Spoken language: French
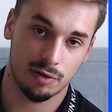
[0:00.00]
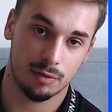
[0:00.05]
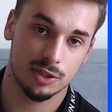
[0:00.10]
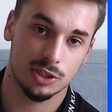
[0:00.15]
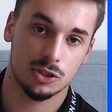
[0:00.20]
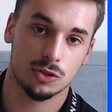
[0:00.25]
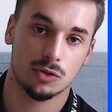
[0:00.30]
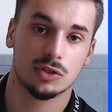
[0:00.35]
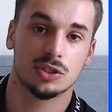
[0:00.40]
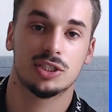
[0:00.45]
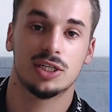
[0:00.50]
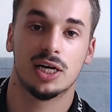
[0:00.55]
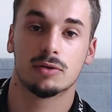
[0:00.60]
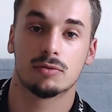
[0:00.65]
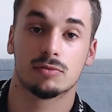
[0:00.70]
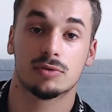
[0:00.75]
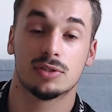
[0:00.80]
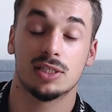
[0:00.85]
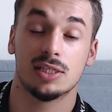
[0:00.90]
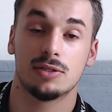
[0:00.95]
d'échange qui a
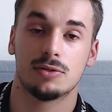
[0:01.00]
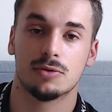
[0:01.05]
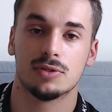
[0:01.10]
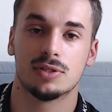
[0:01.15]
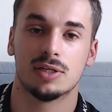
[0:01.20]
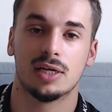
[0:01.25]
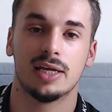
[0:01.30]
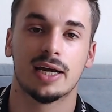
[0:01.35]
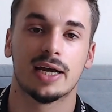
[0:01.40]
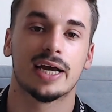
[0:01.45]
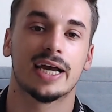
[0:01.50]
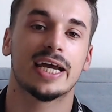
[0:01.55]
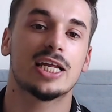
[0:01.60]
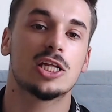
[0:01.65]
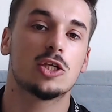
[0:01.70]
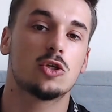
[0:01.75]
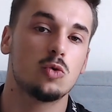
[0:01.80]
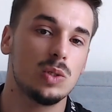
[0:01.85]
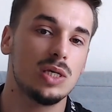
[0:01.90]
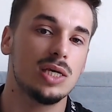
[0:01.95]
annoncé qu'ils allaient
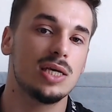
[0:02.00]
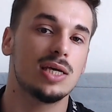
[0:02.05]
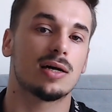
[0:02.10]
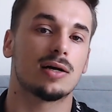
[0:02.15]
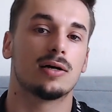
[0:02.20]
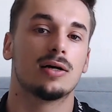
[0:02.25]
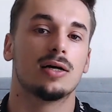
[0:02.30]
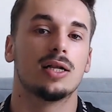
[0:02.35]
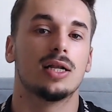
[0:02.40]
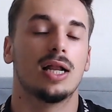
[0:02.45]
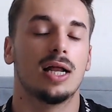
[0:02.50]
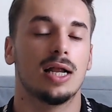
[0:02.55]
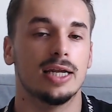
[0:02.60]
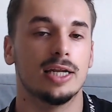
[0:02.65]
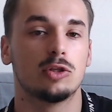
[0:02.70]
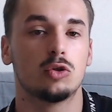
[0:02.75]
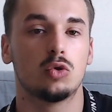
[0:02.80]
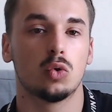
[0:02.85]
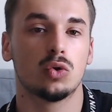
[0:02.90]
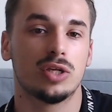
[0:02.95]
réduire les
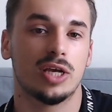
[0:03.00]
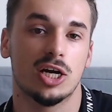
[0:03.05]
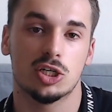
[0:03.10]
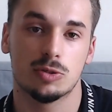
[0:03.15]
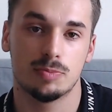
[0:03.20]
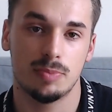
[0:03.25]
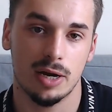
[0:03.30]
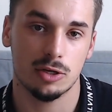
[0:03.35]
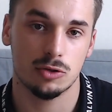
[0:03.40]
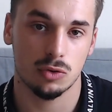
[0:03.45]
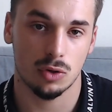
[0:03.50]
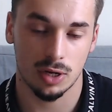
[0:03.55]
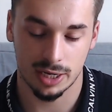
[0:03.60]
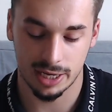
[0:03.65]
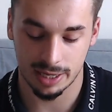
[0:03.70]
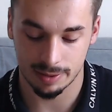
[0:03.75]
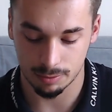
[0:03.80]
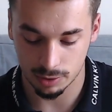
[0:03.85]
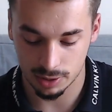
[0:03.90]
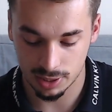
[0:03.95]
taux de cashback sur leur
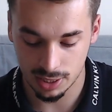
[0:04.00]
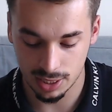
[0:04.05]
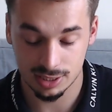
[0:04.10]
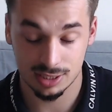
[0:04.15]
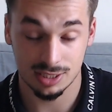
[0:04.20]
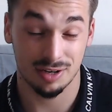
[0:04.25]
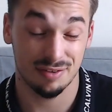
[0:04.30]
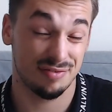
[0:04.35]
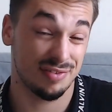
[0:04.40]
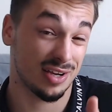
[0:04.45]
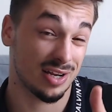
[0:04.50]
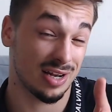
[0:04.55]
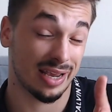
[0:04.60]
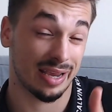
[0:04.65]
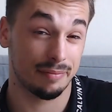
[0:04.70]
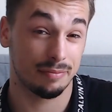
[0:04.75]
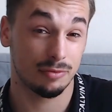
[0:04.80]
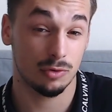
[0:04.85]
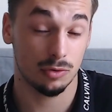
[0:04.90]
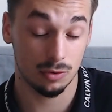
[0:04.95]
carte bancaire, qui a fait que la
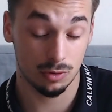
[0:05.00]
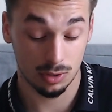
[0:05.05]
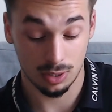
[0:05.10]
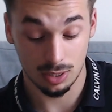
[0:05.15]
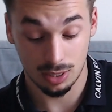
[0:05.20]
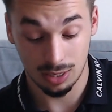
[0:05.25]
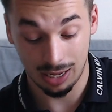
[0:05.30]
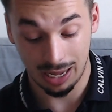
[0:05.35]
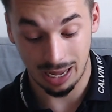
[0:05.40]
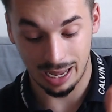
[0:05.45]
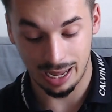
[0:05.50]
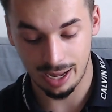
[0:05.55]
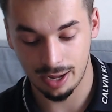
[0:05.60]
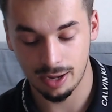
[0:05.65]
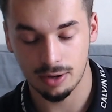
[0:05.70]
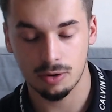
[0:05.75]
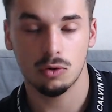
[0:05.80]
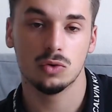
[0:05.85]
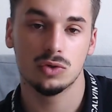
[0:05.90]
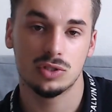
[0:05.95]
crypto
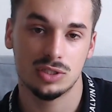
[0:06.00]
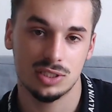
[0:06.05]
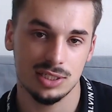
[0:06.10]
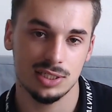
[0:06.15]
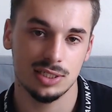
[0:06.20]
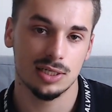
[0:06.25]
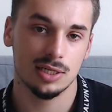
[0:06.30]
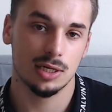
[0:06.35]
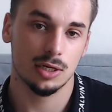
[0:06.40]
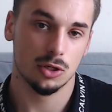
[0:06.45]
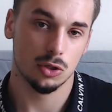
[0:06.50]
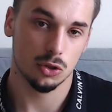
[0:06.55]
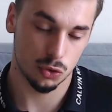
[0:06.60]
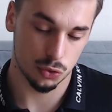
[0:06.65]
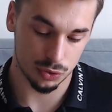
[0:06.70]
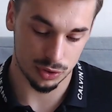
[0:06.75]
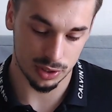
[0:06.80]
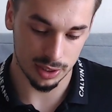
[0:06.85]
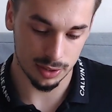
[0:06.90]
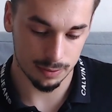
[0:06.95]
a aussi pris chuté.
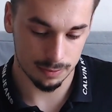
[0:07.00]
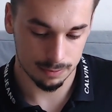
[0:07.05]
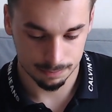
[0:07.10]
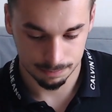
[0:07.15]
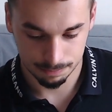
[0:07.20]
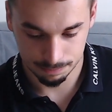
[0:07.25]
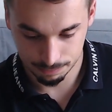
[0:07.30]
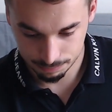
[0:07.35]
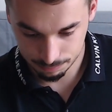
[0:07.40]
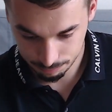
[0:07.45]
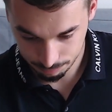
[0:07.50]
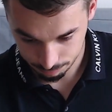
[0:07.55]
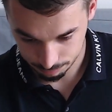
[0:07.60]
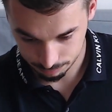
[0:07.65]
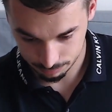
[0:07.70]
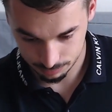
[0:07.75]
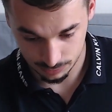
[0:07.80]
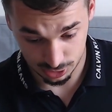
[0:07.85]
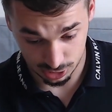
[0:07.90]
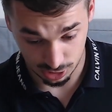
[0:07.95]
Un petit coup,
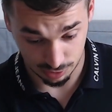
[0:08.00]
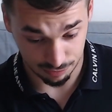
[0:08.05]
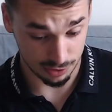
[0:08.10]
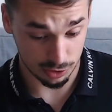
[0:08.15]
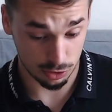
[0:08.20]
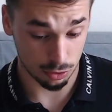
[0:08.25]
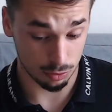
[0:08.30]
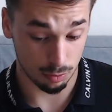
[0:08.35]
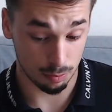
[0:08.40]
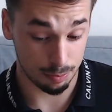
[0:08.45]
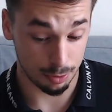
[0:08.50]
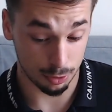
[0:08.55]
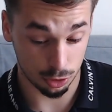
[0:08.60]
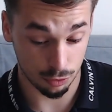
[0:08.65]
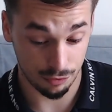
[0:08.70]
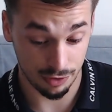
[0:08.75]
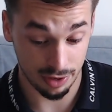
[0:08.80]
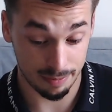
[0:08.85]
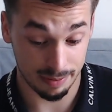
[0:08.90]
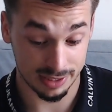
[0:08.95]
Ce qui fait que mon
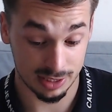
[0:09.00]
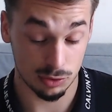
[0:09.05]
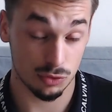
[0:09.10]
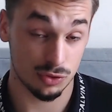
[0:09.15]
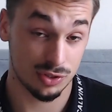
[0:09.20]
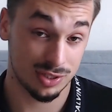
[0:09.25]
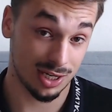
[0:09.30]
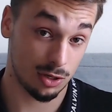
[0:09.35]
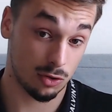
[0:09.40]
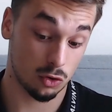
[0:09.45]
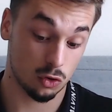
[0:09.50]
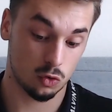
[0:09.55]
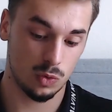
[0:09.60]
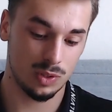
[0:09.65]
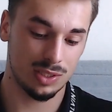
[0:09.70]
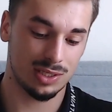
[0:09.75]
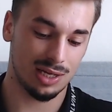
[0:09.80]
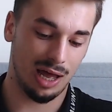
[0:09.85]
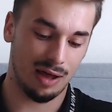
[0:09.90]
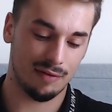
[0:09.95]
portefeuille est passé de
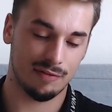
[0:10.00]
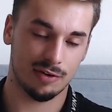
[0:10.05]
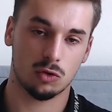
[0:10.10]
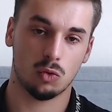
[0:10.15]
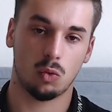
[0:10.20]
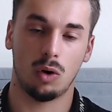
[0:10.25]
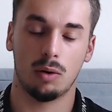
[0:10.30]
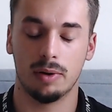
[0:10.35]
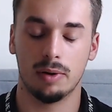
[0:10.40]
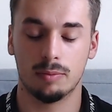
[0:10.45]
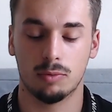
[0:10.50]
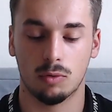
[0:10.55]
58 à 23. Mais bon,